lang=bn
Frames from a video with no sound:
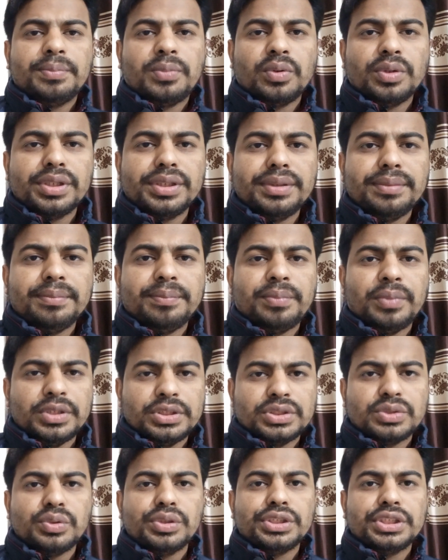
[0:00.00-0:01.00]
পড়েন
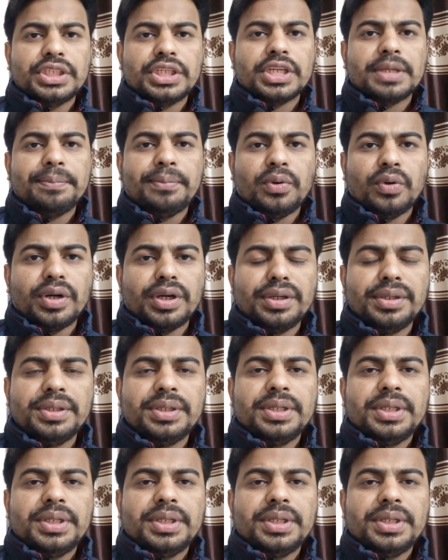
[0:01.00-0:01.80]
স্টুডেন্টদেরকে পড়ান